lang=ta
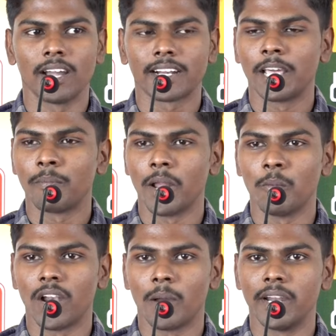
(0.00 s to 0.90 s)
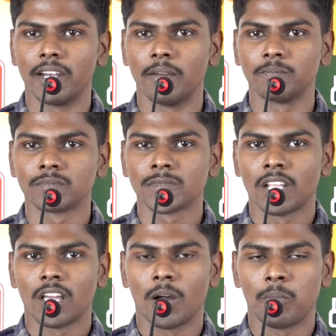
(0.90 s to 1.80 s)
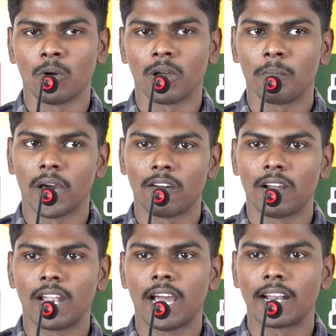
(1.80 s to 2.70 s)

கிளியர் பண்ண முடில அப்படின்ட்டு அப்போ அவங்க பரவாயில்ல